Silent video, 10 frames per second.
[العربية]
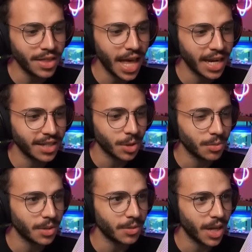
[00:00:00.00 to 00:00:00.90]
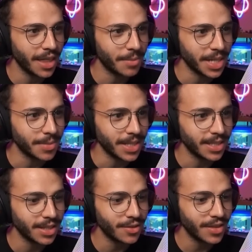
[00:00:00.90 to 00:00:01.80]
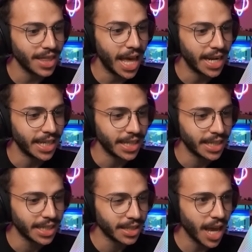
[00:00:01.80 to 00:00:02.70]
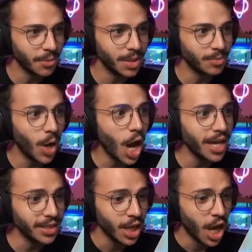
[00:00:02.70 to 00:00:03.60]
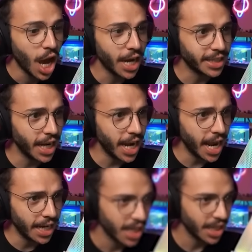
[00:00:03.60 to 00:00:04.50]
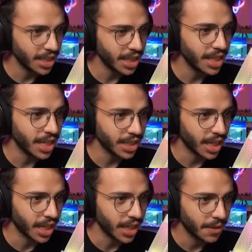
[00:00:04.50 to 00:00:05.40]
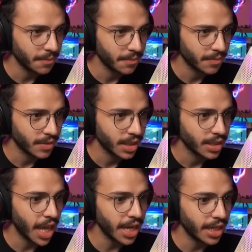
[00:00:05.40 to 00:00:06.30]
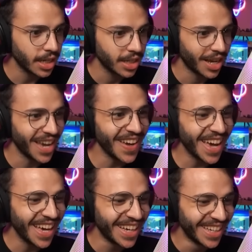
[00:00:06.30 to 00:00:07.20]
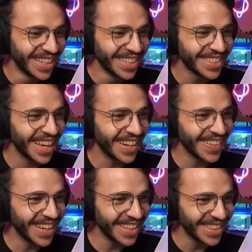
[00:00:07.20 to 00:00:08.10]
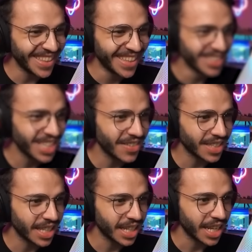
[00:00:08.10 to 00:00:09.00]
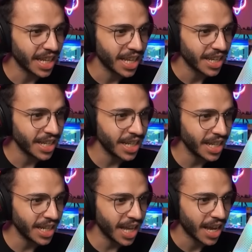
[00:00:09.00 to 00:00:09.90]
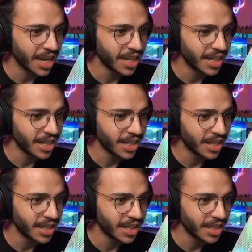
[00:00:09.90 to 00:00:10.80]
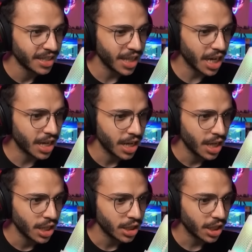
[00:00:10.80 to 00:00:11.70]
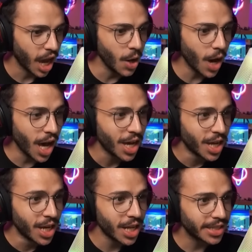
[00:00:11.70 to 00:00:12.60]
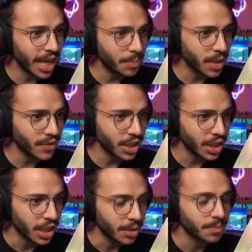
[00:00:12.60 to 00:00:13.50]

ثاني اوكي هذا مات بعد رضع ثاني بعد اقتلني طق طقني طق ايوه عد تكفى طقني هنا هنا هنا هنا طق طق ايوه نزقل تكفى طقني